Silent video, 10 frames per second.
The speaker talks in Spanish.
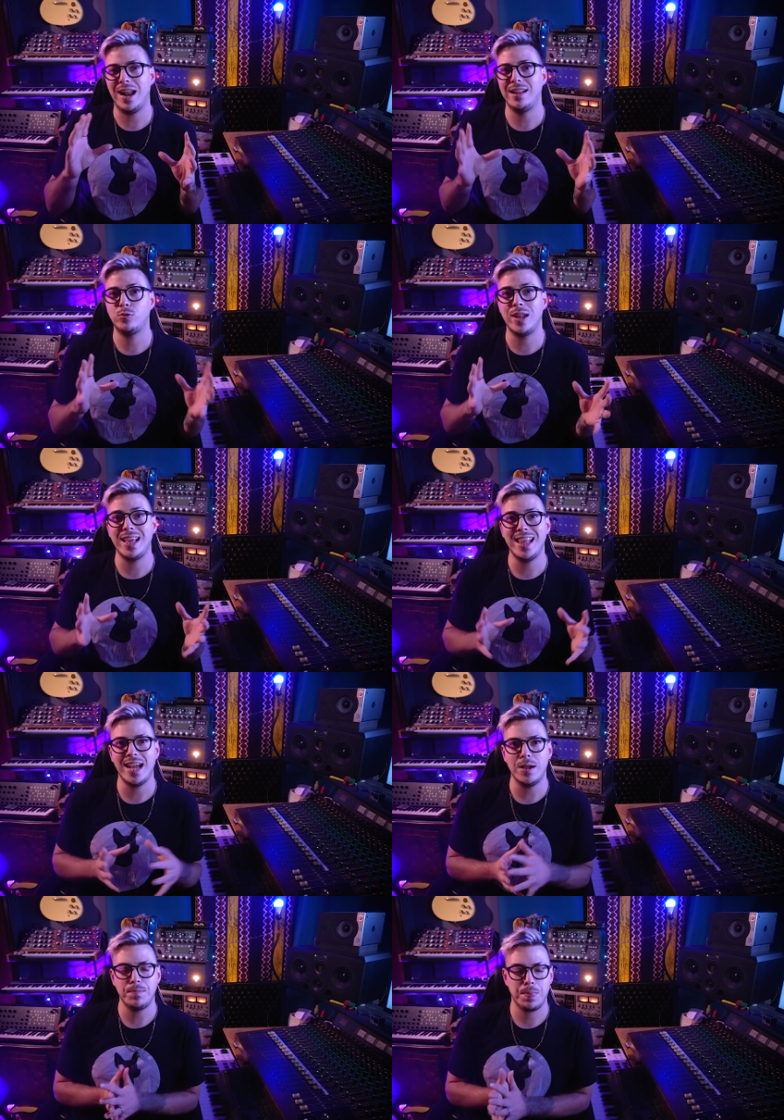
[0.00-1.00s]
darles una
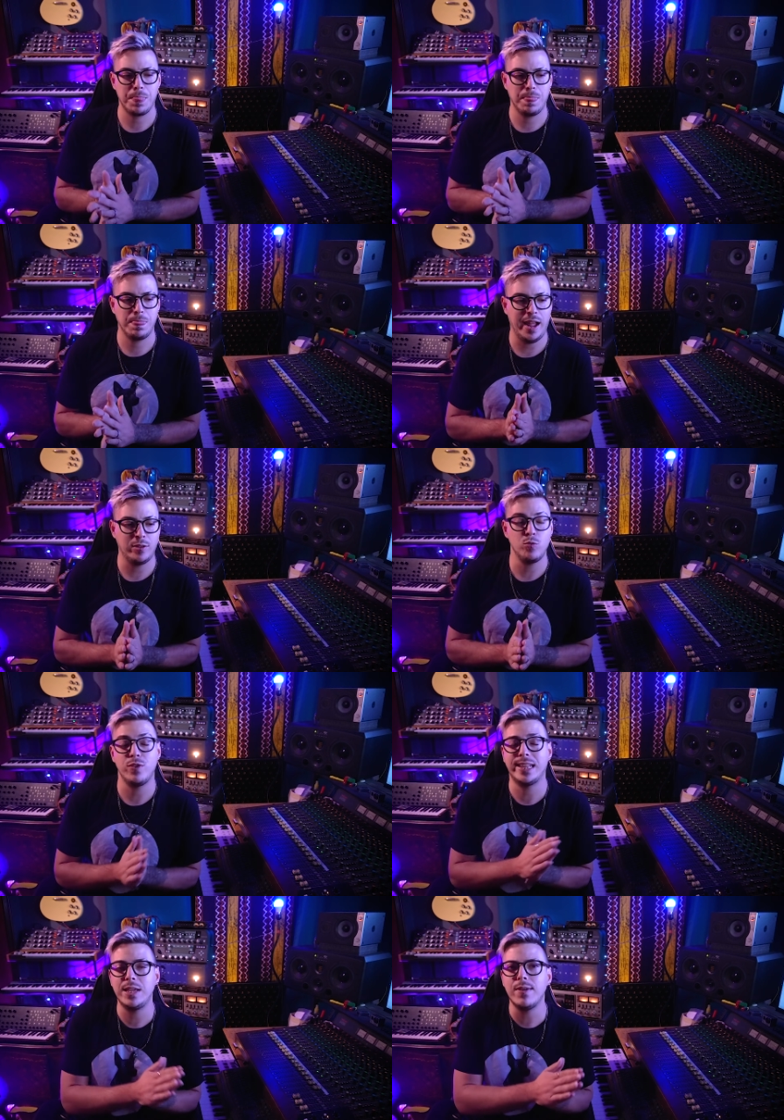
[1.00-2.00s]
idea, es un
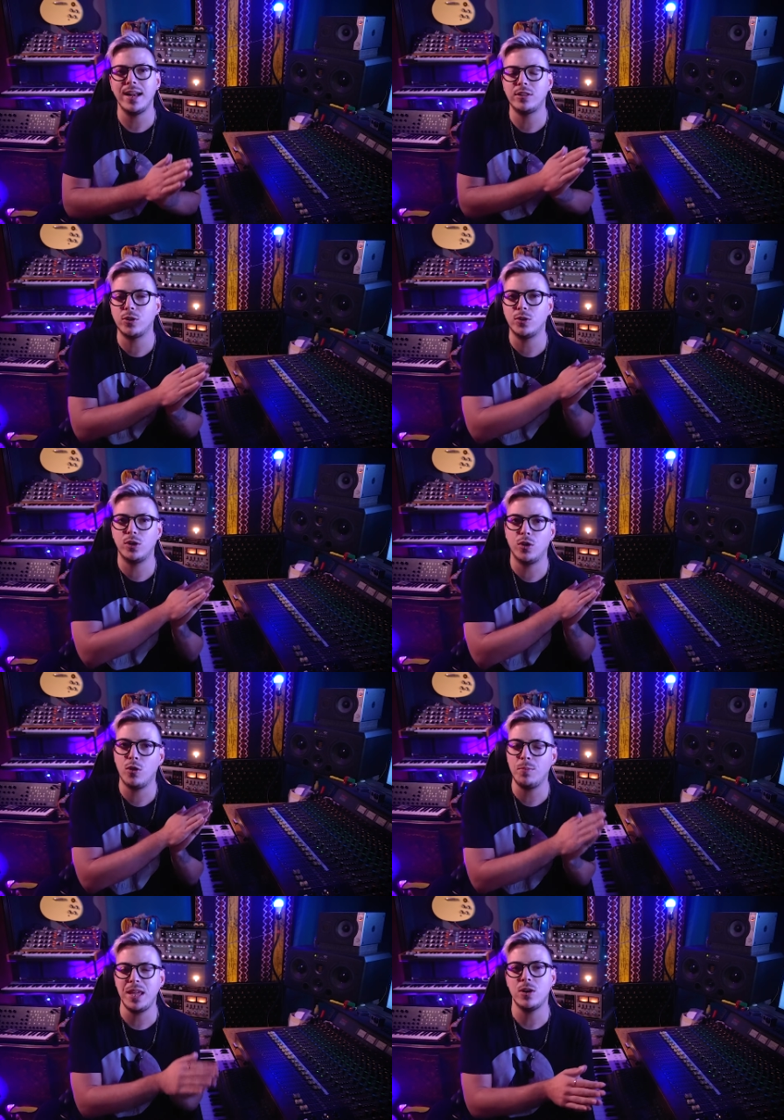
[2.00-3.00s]
festival todos los
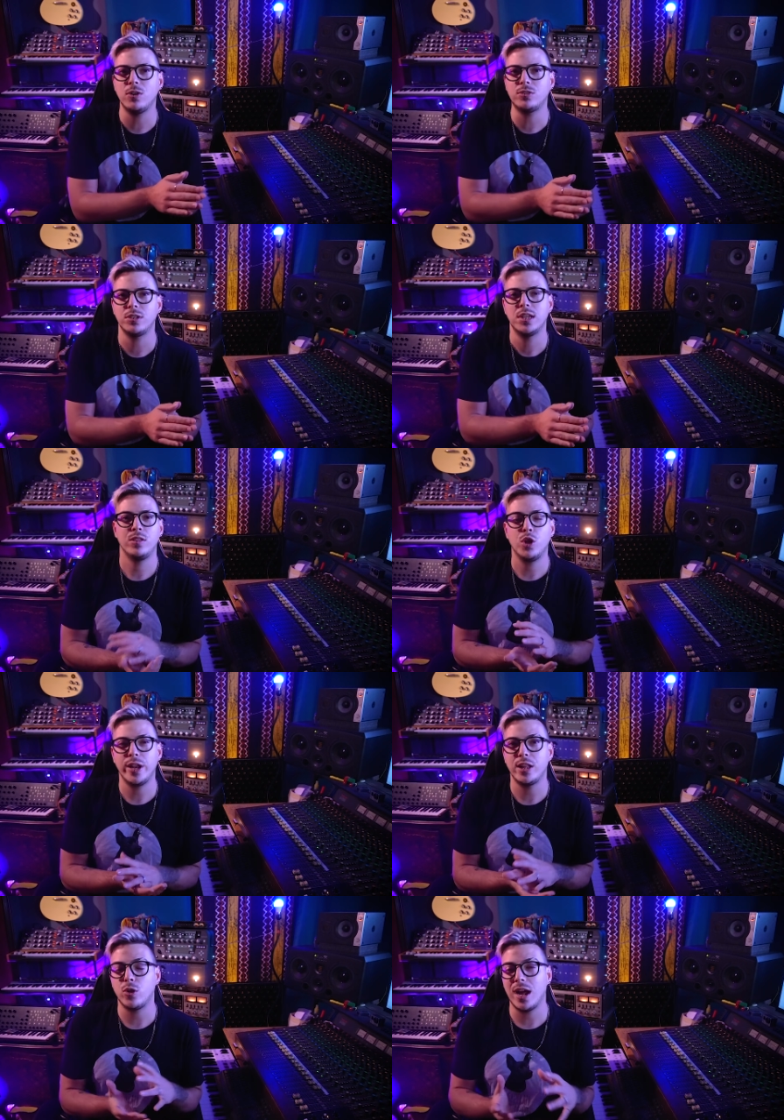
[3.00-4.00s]
domingos
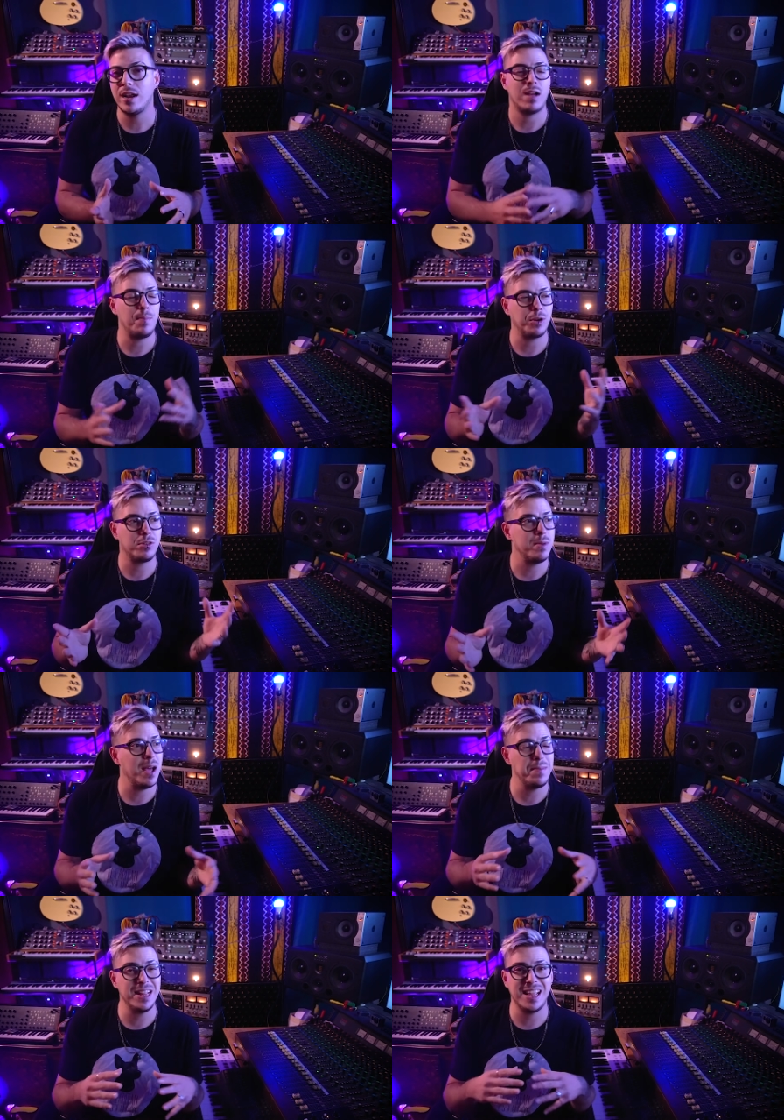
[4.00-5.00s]
donde tocan
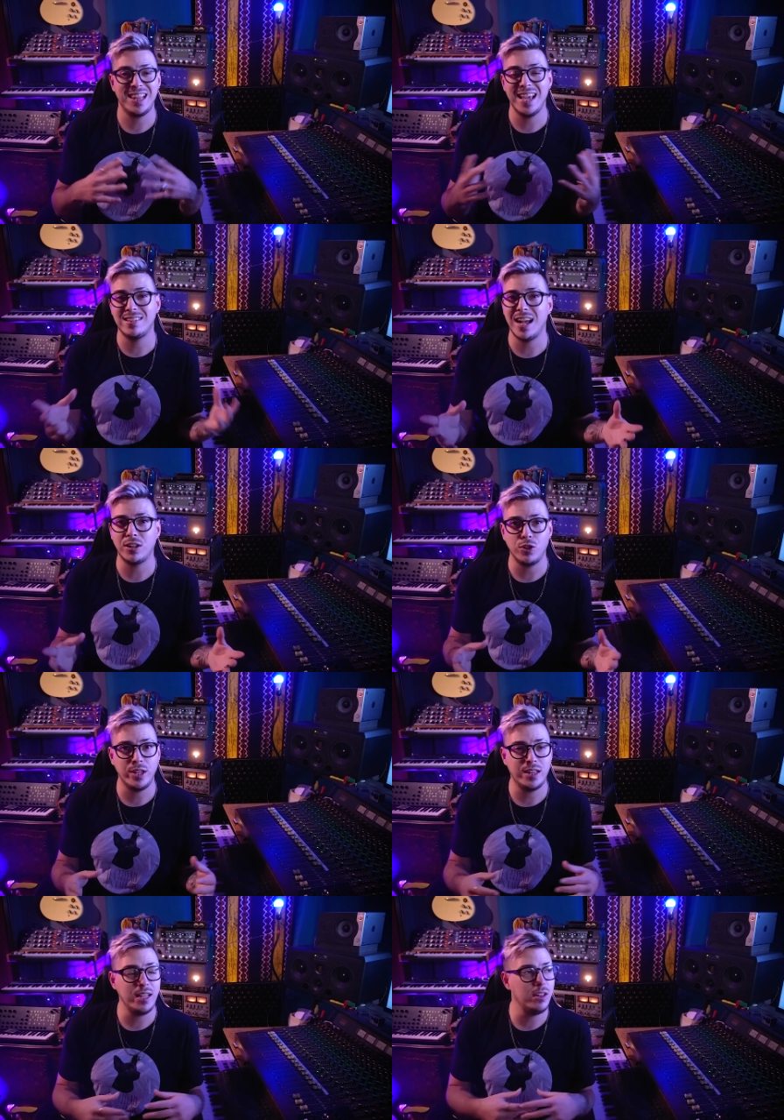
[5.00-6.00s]
aproximadamente 10 actos
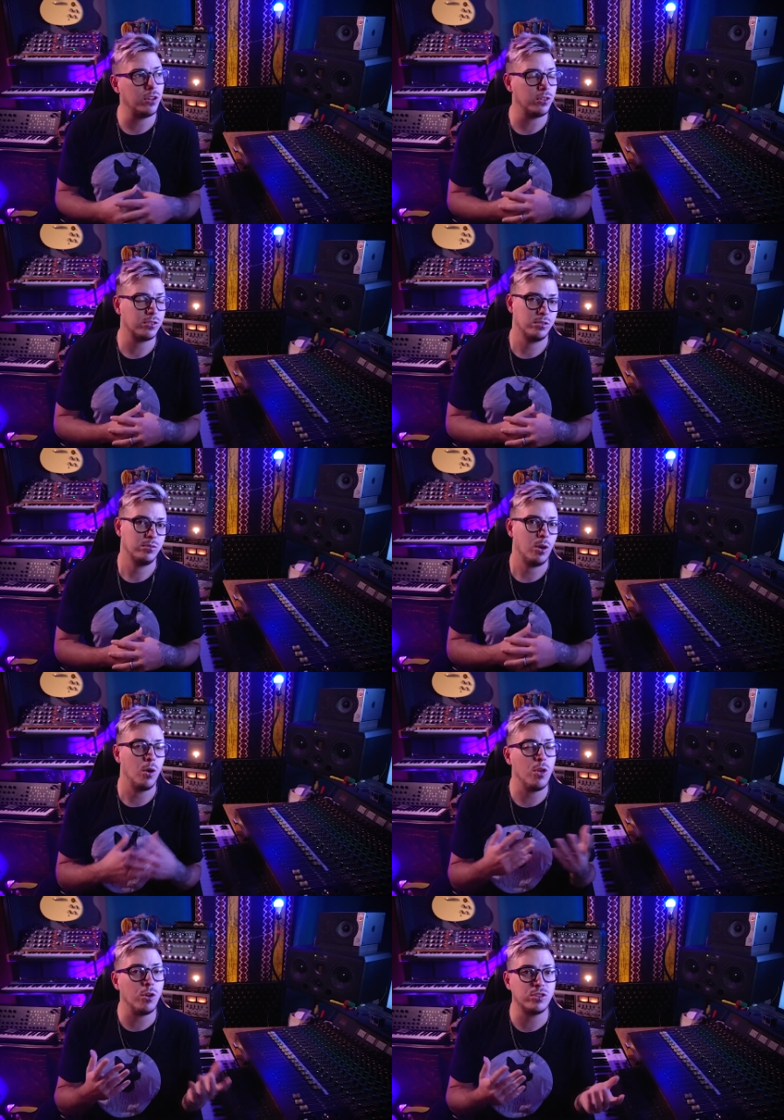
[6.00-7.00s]
distintos
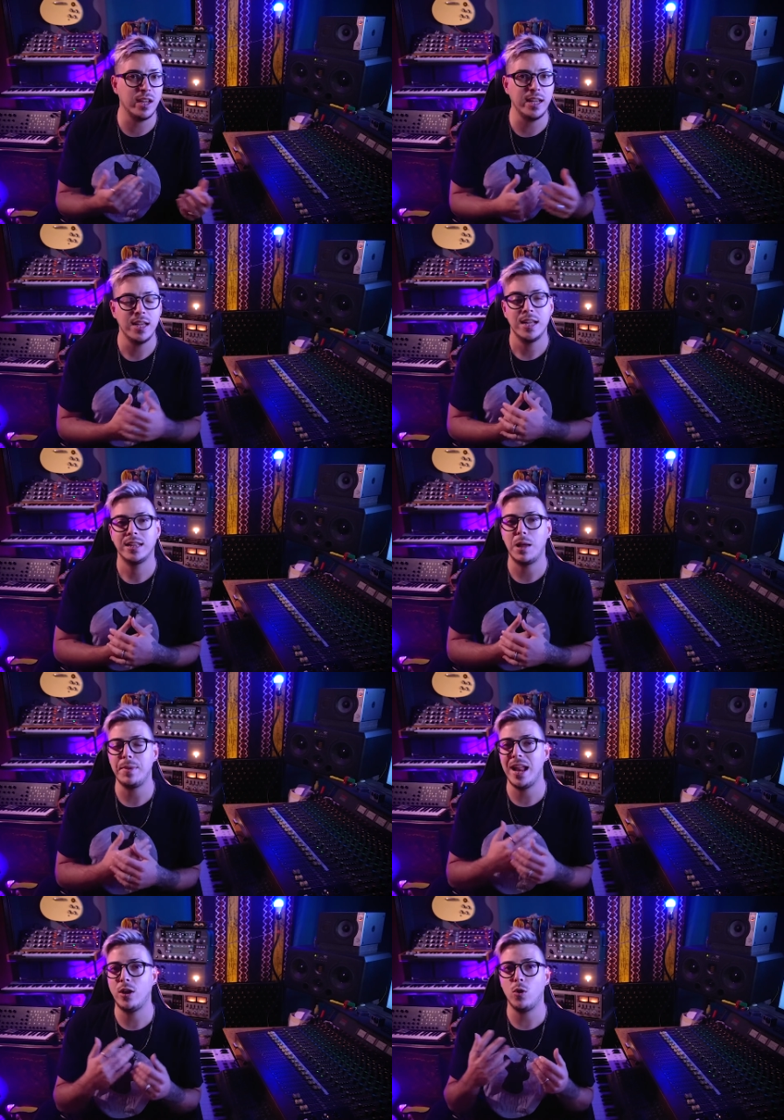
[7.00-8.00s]
o 12.
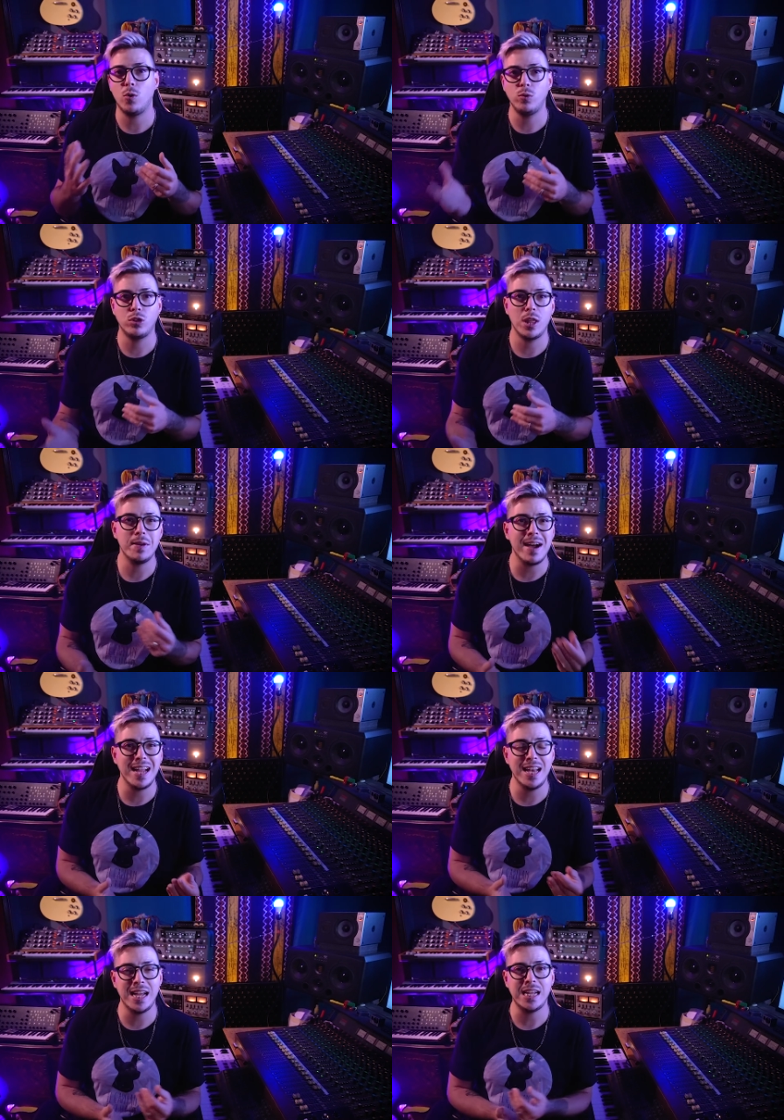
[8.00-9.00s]
También hay conjuntos de
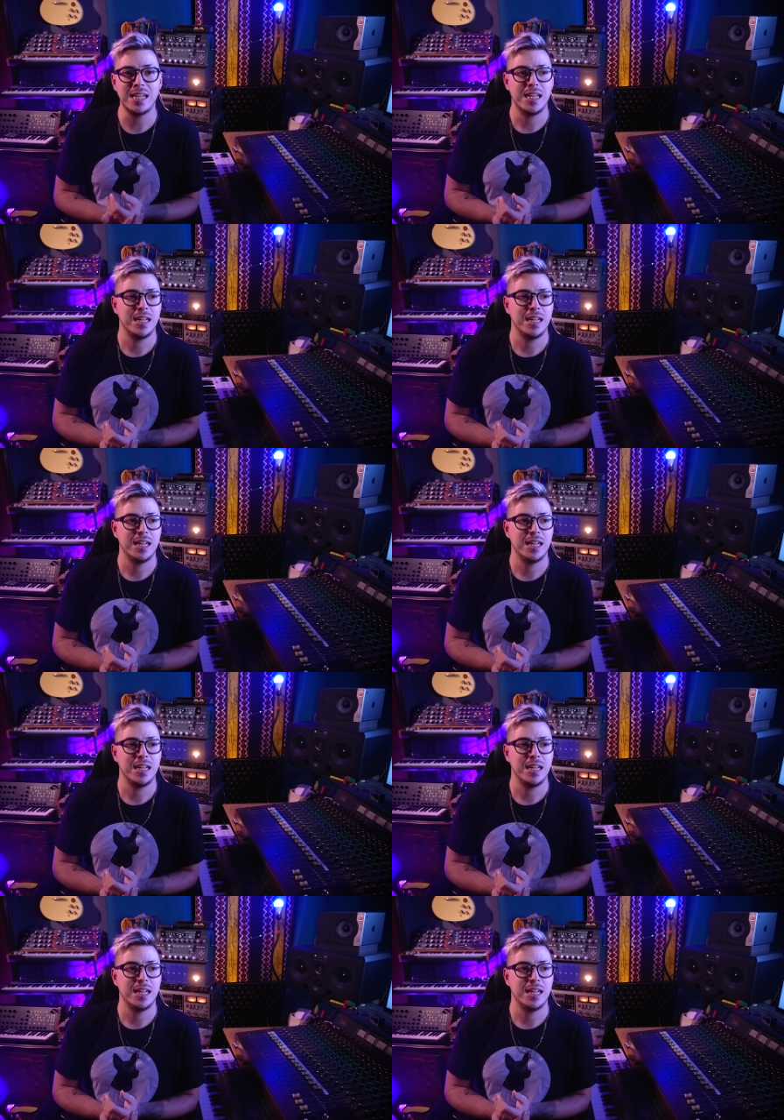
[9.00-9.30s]
baile